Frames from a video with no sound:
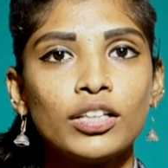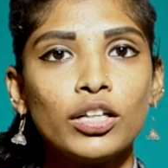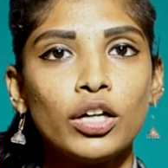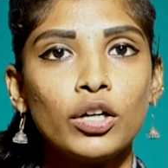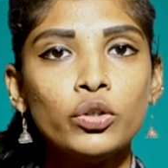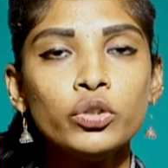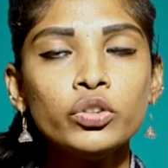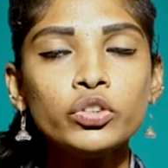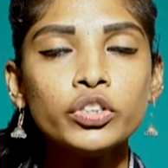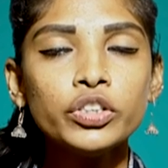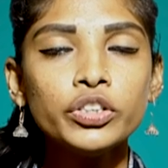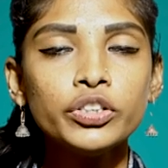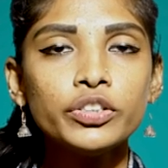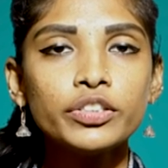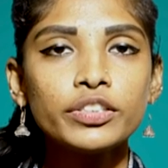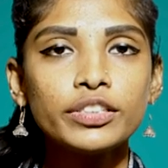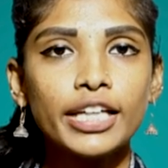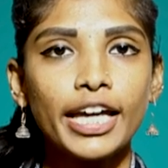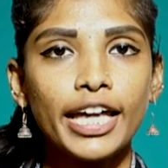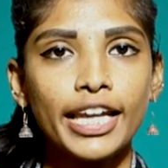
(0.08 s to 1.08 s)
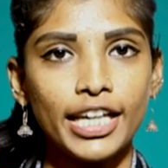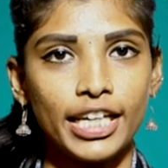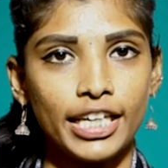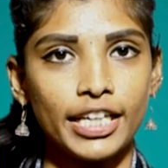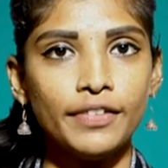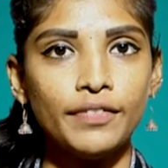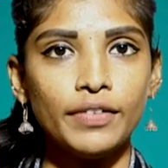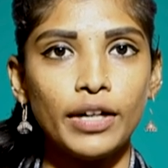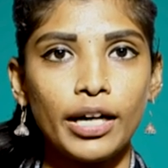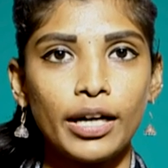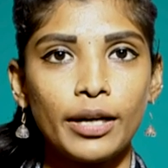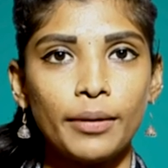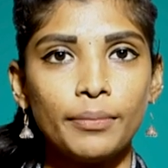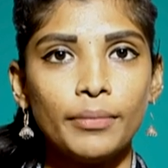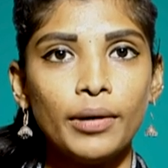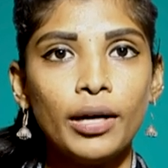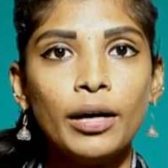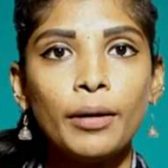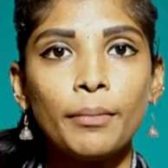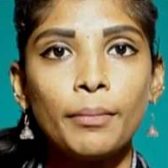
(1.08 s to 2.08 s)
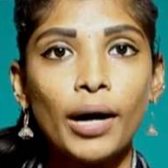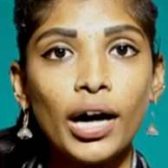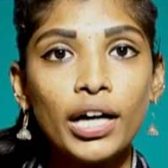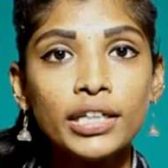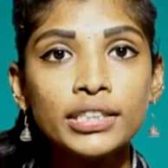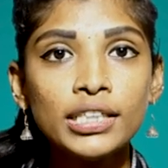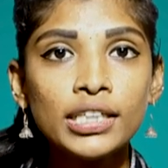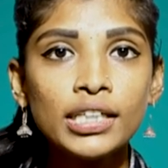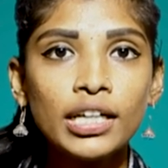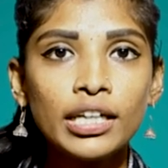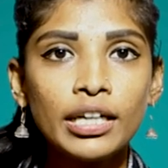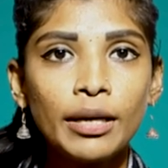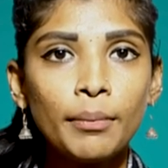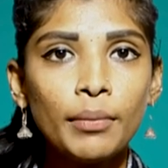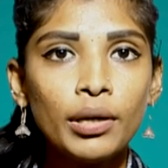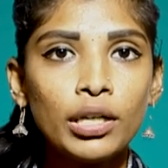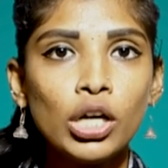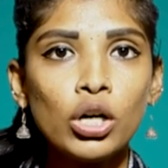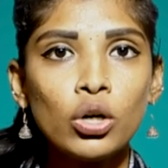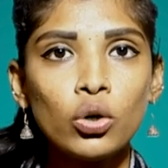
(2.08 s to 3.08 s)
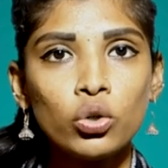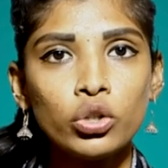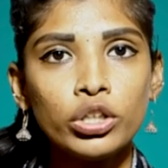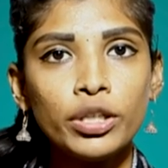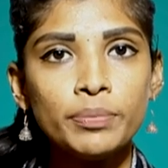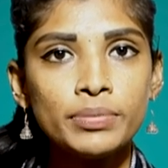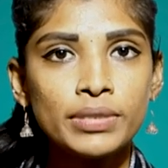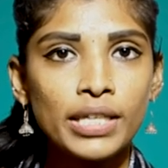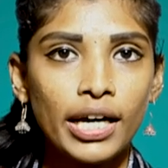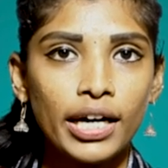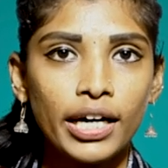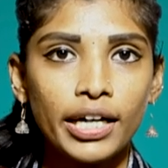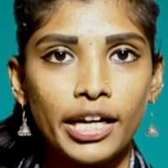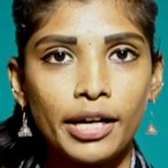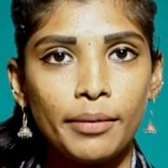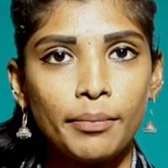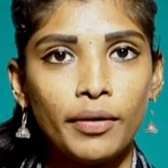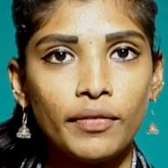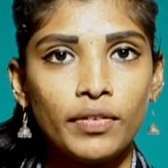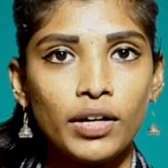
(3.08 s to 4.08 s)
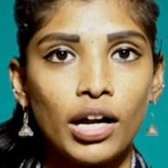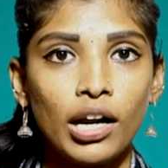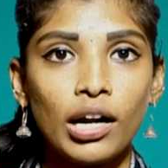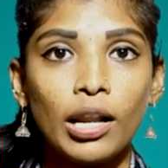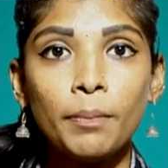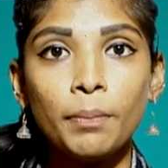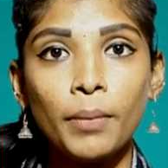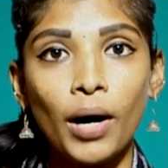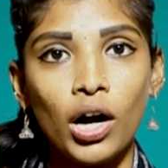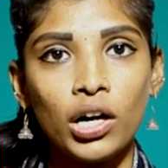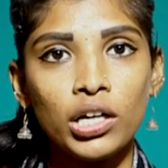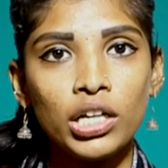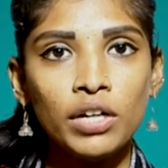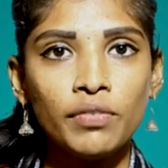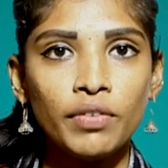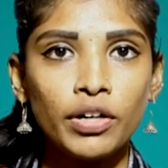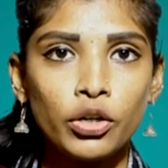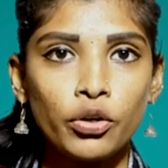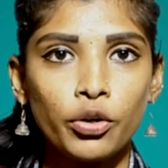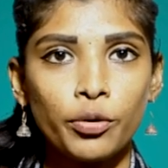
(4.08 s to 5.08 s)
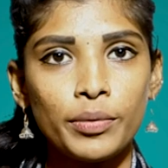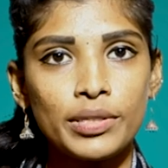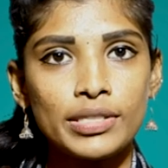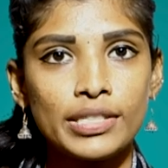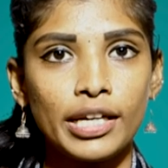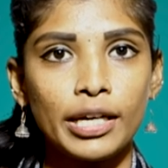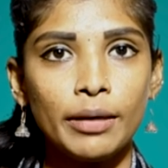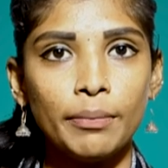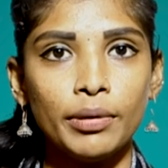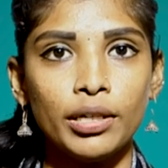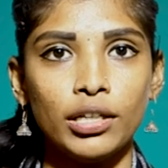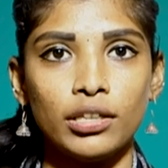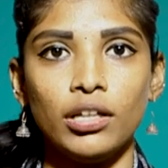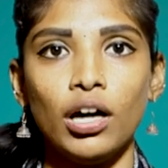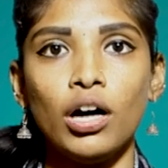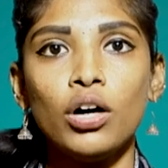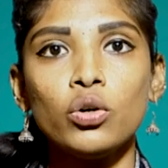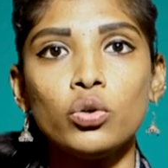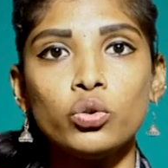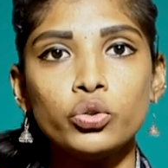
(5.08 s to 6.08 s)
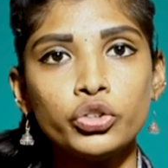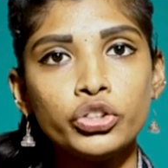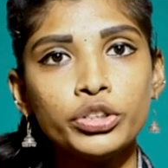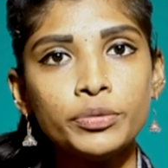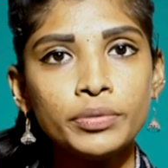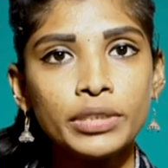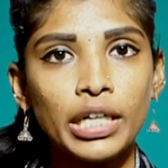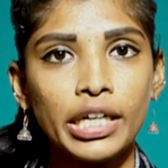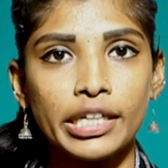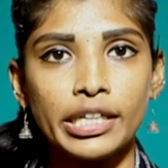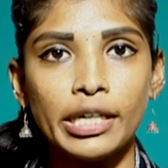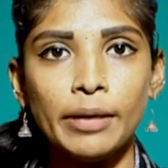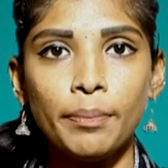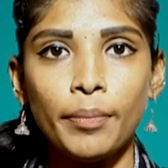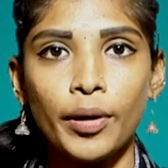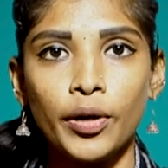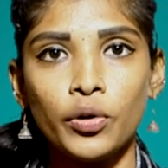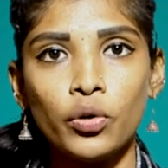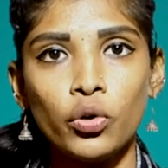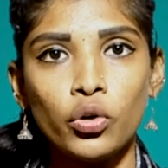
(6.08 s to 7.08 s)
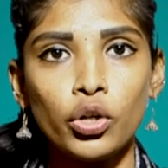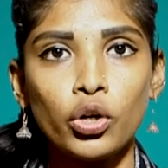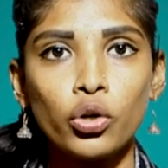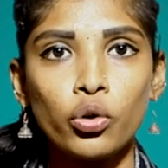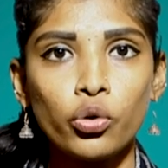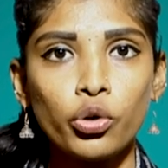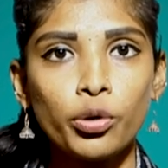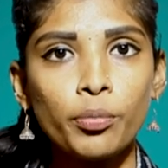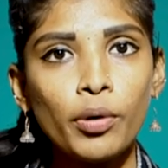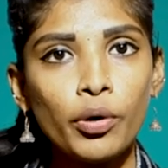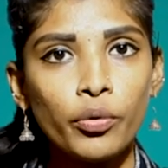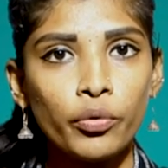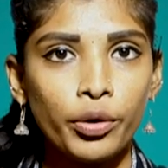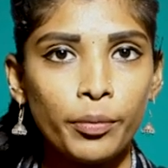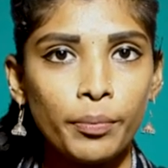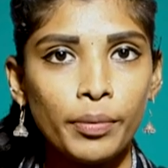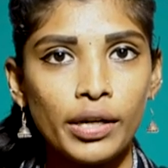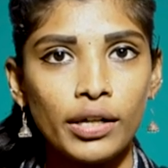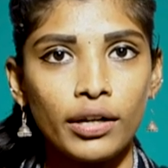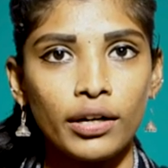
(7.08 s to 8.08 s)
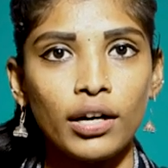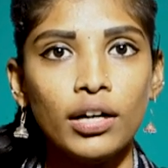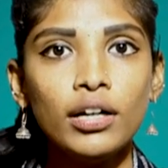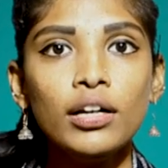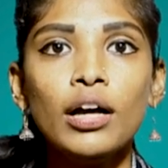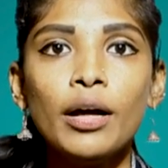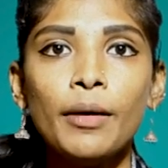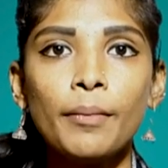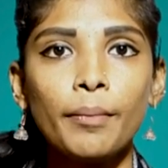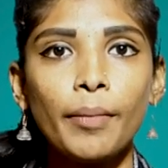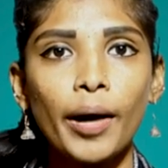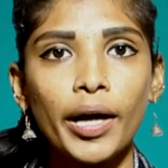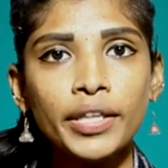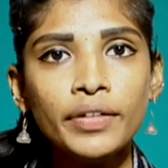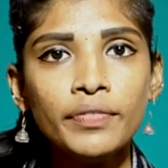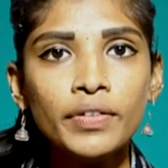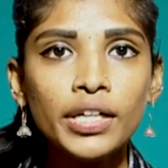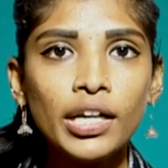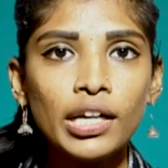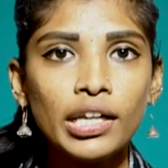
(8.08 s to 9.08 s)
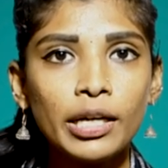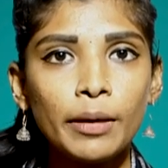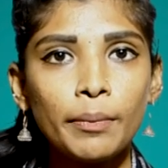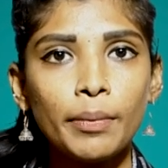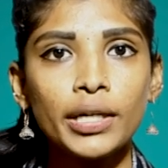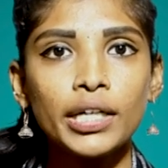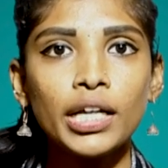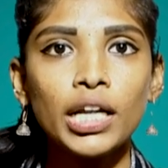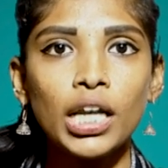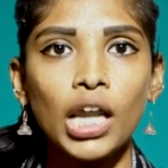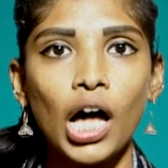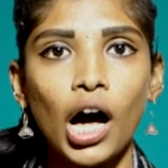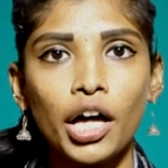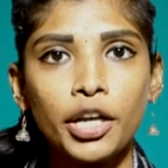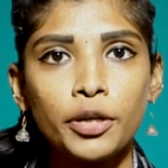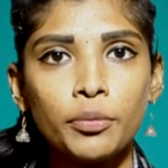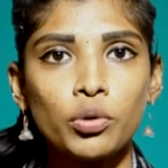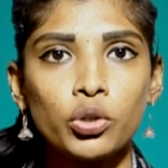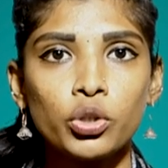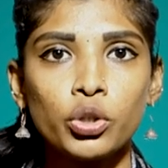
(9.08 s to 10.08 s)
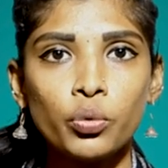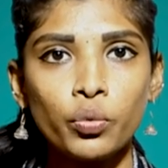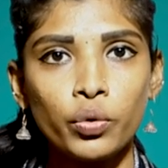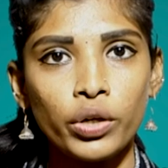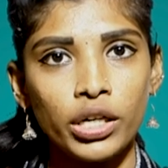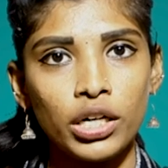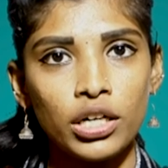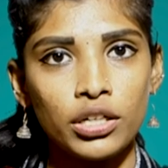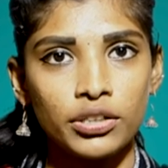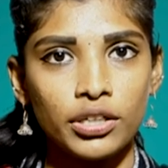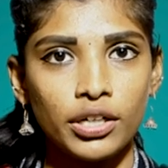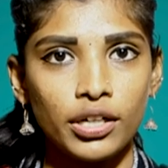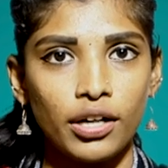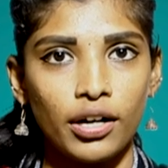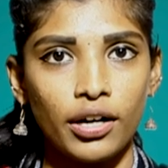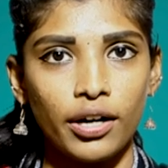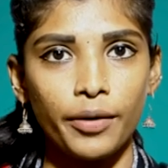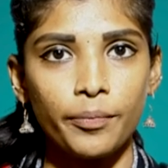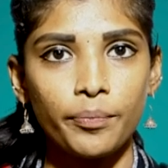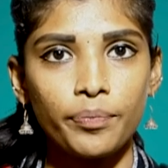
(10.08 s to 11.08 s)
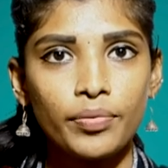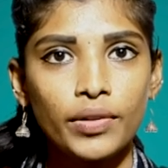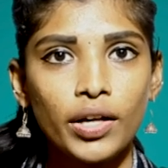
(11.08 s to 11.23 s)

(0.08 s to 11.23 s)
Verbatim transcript: த ரூஸ்டர் நியூஸ் நேர்களுக்கு வணக்கம் பாஜக எம்எல்ஏ குல்தீப் சேங்கர் என்பவரால் பாலியல் வன்கொடுமை செய்யப்பட்டதா குற்றம் சாட்டிய பெண்ணோட குடும்ப உறுப்பினர்கள் பதிவன் அளிக்கப்பட்ட லாரி மோதி உயிரிழந்திருக்காங்க